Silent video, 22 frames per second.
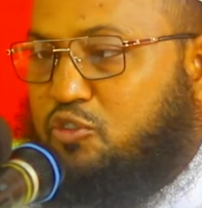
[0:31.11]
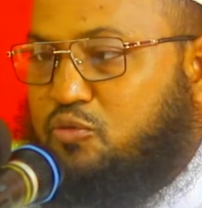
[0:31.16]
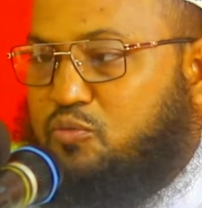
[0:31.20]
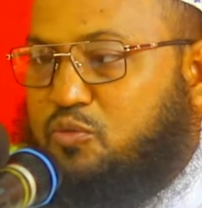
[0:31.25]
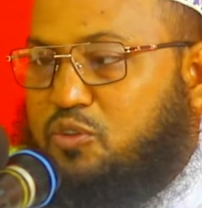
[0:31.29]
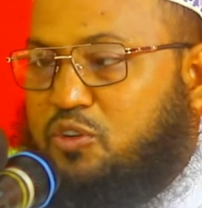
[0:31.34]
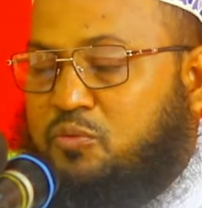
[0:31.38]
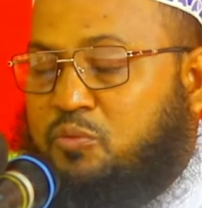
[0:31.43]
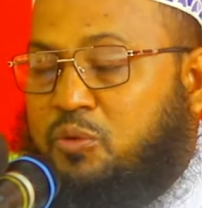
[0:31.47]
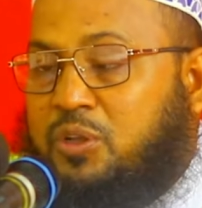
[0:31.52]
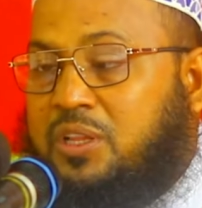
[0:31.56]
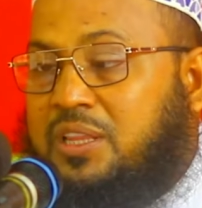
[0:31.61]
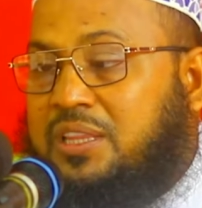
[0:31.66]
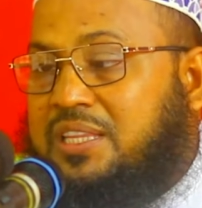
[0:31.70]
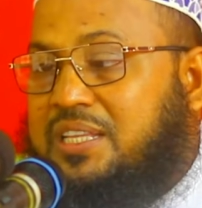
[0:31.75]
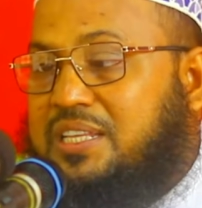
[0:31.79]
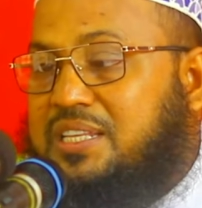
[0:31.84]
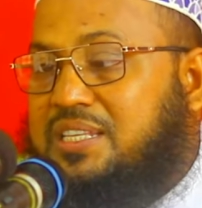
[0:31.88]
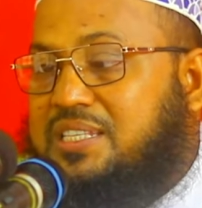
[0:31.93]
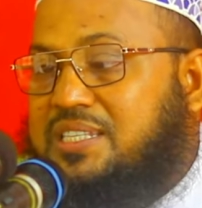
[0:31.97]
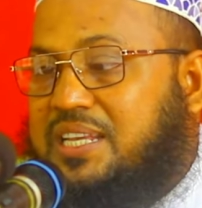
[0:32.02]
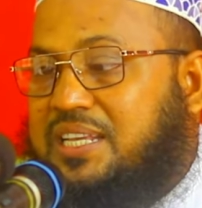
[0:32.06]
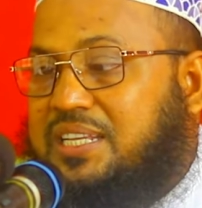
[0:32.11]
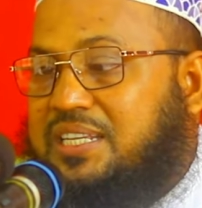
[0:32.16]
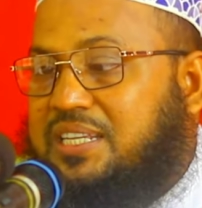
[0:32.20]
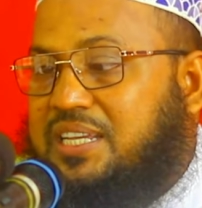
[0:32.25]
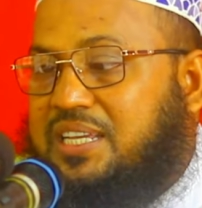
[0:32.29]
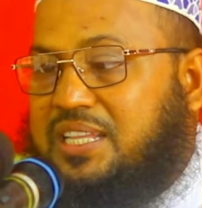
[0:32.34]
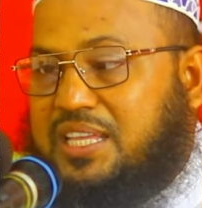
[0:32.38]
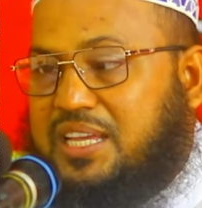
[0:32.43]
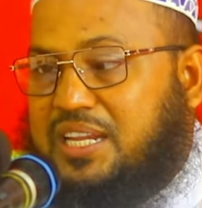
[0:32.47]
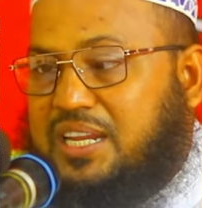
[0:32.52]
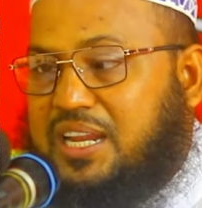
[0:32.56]
অমর বলতেন
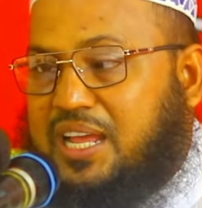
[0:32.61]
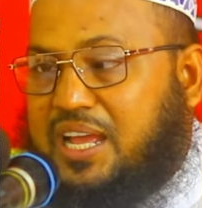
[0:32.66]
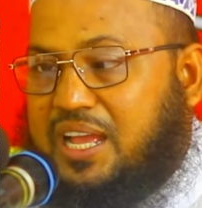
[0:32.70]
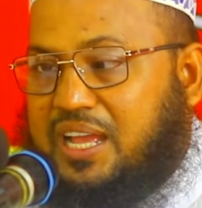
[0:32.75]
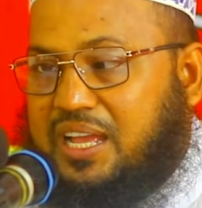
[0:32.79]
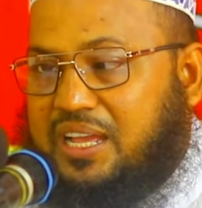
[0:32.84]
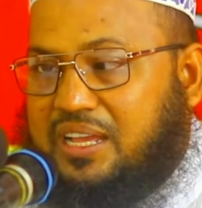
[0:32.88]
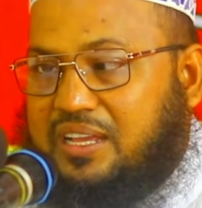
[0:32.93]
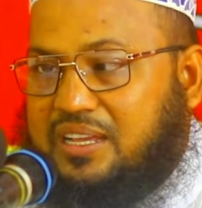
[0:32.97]
সাইয়েদেনা